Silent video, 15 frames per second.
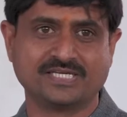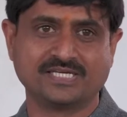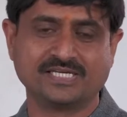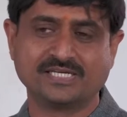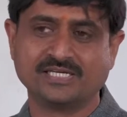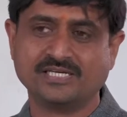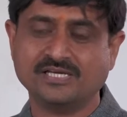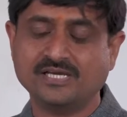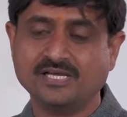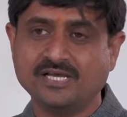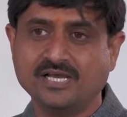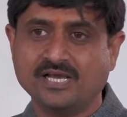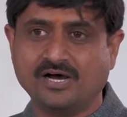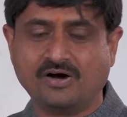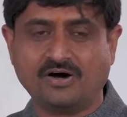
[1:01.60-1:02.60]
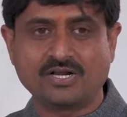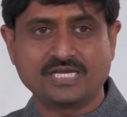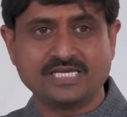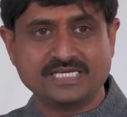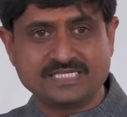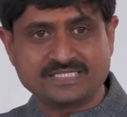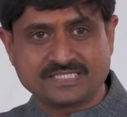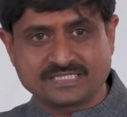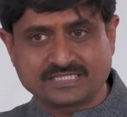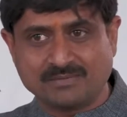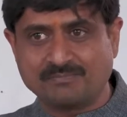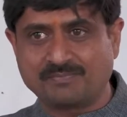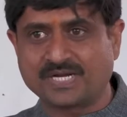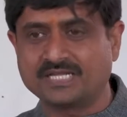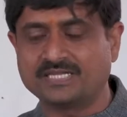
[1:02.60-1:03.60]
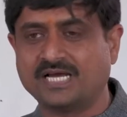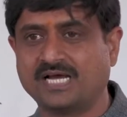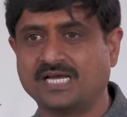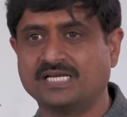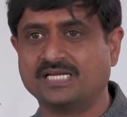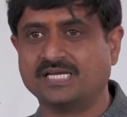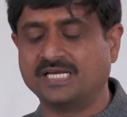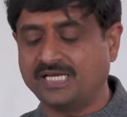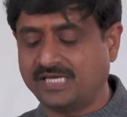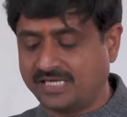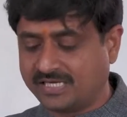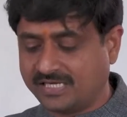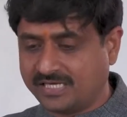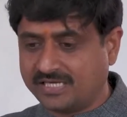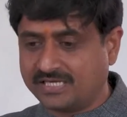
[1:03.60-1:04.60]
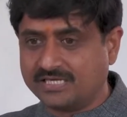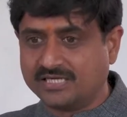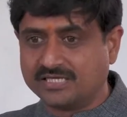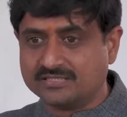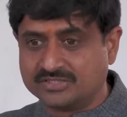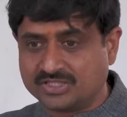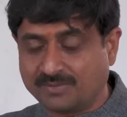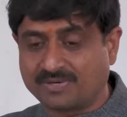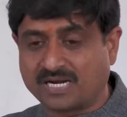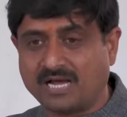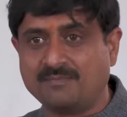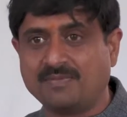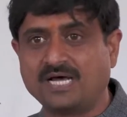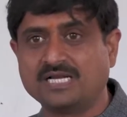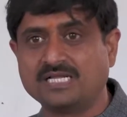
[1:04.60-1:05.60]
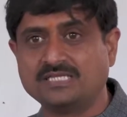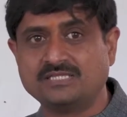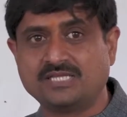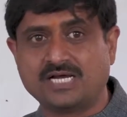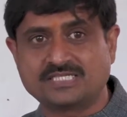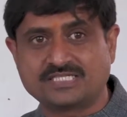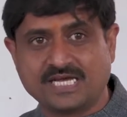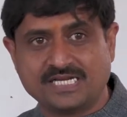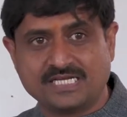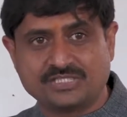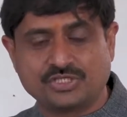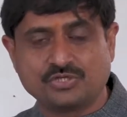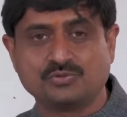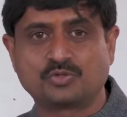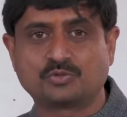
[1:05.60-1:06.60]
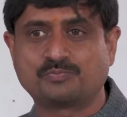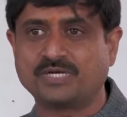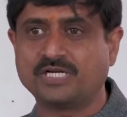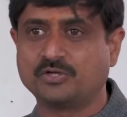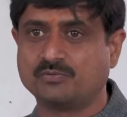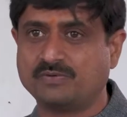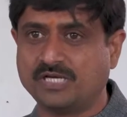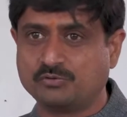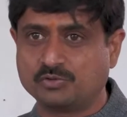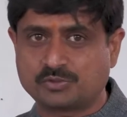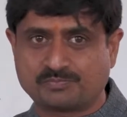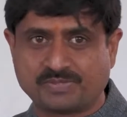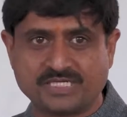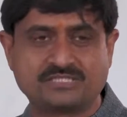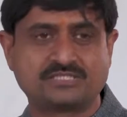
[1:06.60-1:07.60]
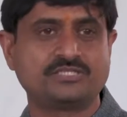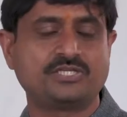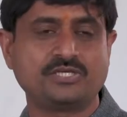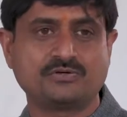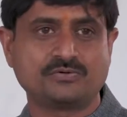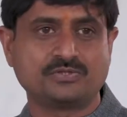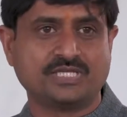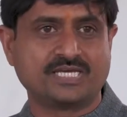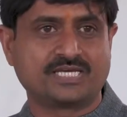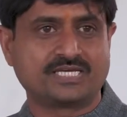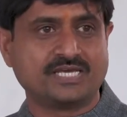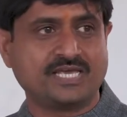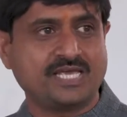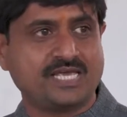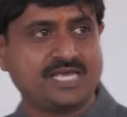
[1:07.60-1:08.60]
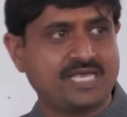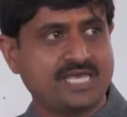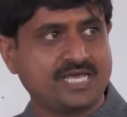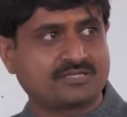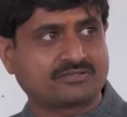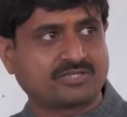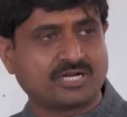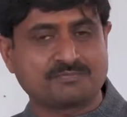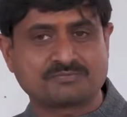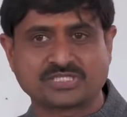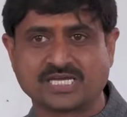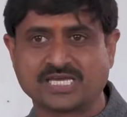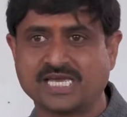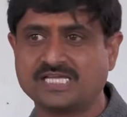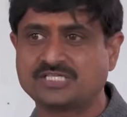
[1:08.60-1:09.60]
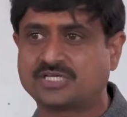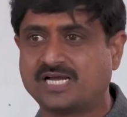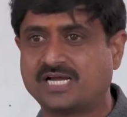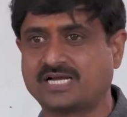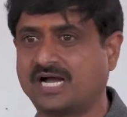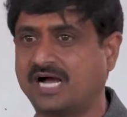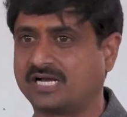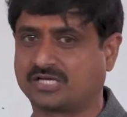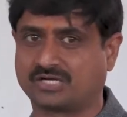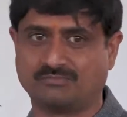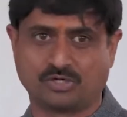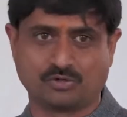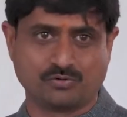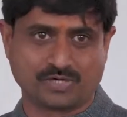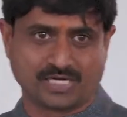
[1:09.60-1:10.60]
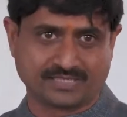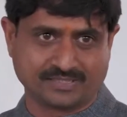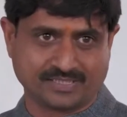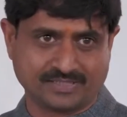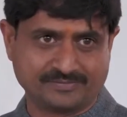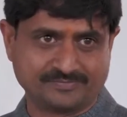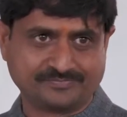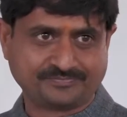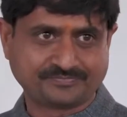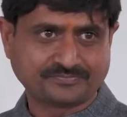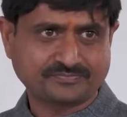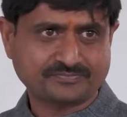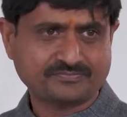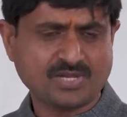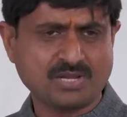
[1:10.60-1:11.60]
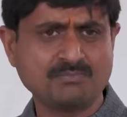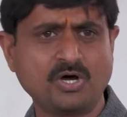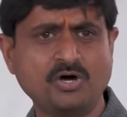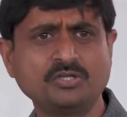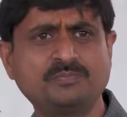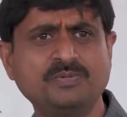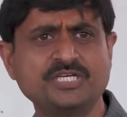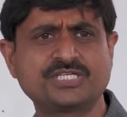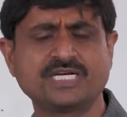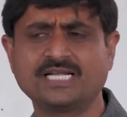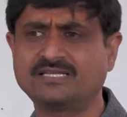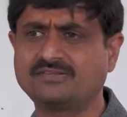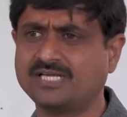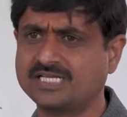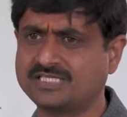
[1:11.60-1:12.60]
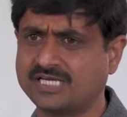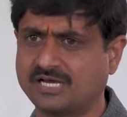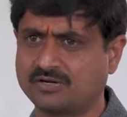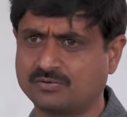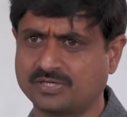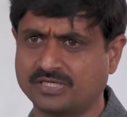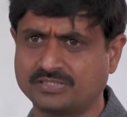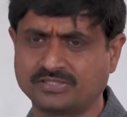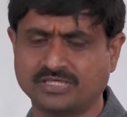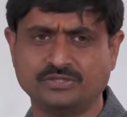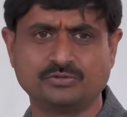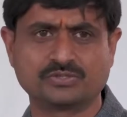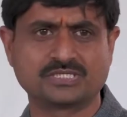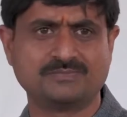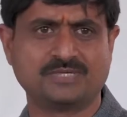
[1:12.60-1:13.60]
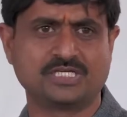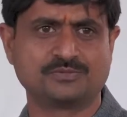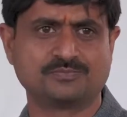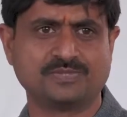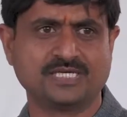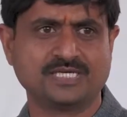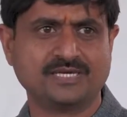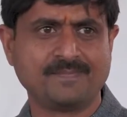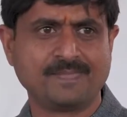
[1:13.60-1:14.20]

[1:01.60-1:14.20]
हैं और इस संप्रदाय ने जब रामानंदाचार्य जी उत्पन्न हुए उस परिस्थिति को देखिए एक तरफ चंगेज खां का आक्रमण हो रहा था बहुत भीषण अत्याचार हो रहे थे हिंदू समाज पे